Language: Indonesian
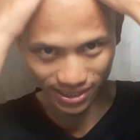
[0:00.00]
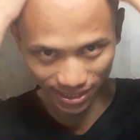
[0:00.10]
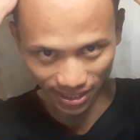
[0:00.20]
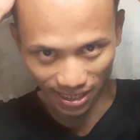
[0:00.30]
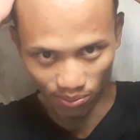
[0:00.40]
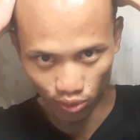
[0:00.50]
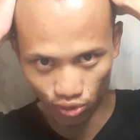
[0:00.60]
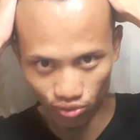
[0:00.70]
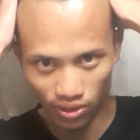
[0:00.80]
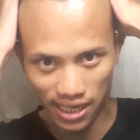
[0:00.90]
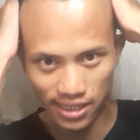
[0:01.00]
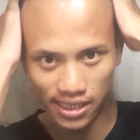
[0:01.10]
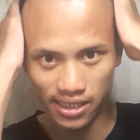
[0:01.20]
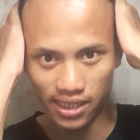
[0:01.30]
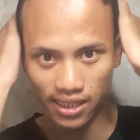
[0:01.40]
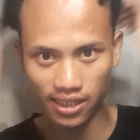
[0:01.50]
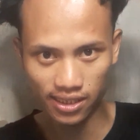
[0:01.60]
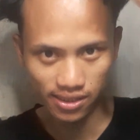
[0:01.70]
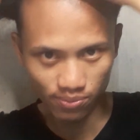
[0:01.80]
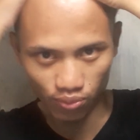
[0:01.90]
Rambutku acak-acakan
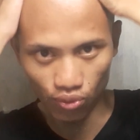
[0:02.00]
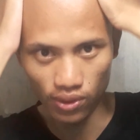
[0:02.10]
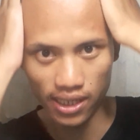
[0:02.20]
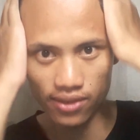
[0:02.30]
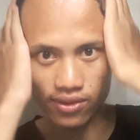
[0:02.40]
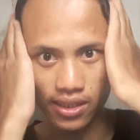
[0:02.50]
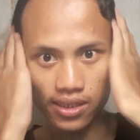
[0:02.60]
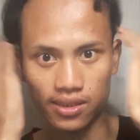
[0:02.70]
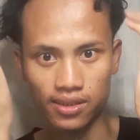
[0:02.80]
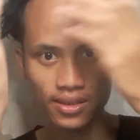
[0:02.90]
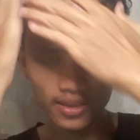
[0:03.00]
guys Puran ya guys